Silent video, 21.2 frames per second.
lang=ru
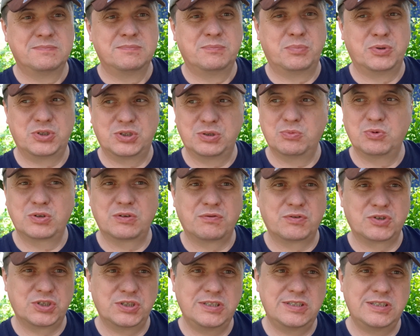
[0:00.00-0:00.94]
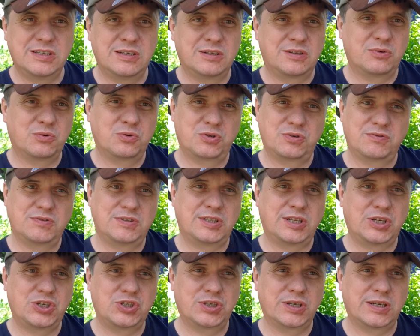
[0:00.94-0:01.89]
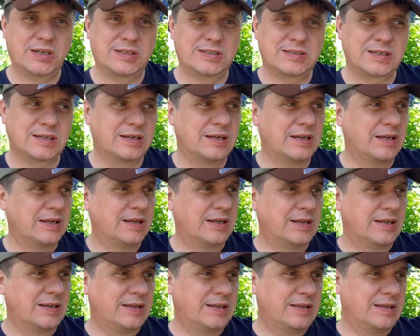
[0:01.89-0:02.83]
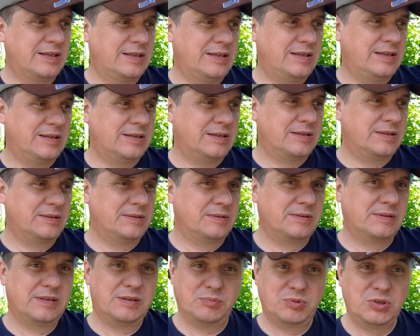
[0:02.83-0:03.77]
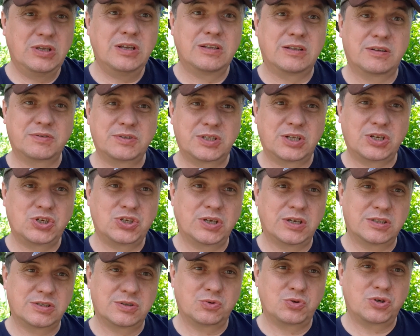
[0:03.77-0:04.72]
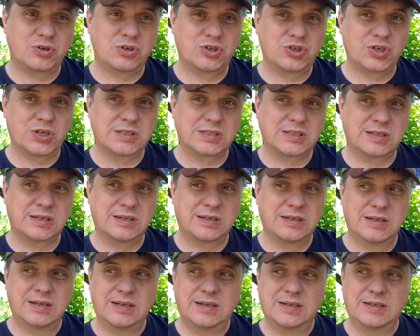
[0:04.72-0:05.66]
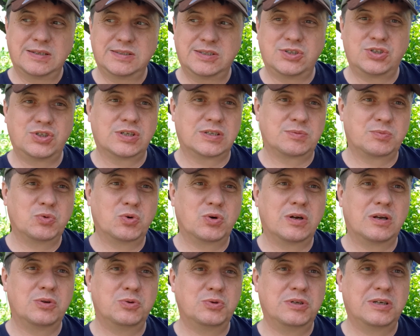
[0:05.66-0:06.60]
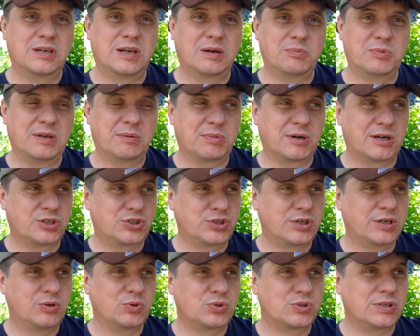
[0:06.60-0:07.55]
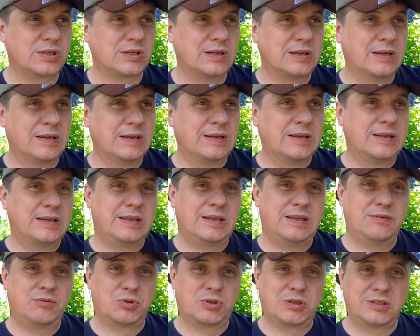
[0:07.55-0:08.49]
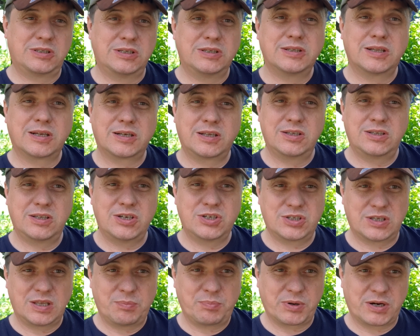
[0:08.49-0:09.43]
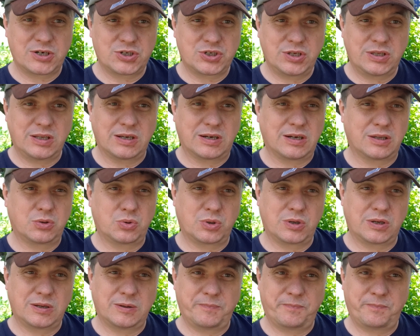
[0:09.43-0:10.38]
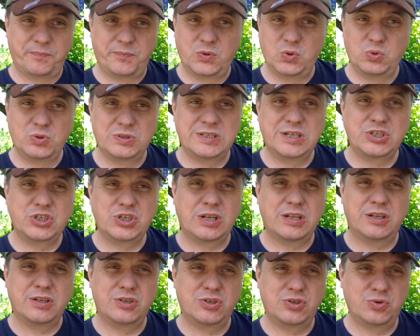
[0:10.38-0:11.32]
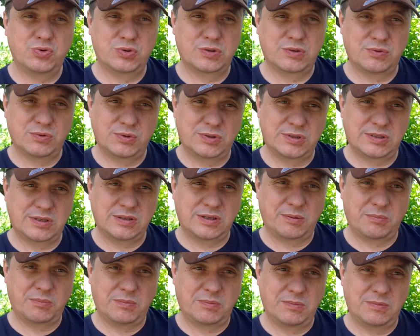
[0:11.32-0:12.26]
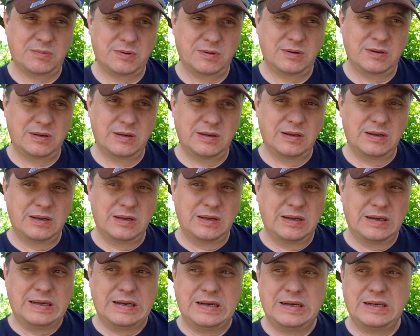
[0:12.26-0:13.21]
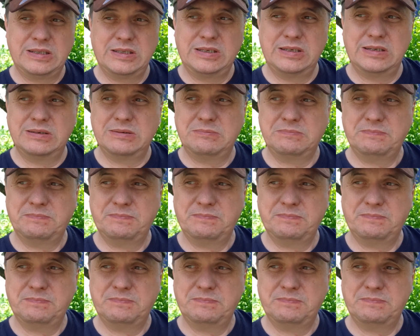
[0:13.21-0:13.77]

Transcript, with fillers: почему-то в жизни это очень встречается. И, и мне это встречается очень часто. Сейчас много людей ко мне обращаются. И вот эти энергетические поражения, которые ну, изначально не чувствуются нам, они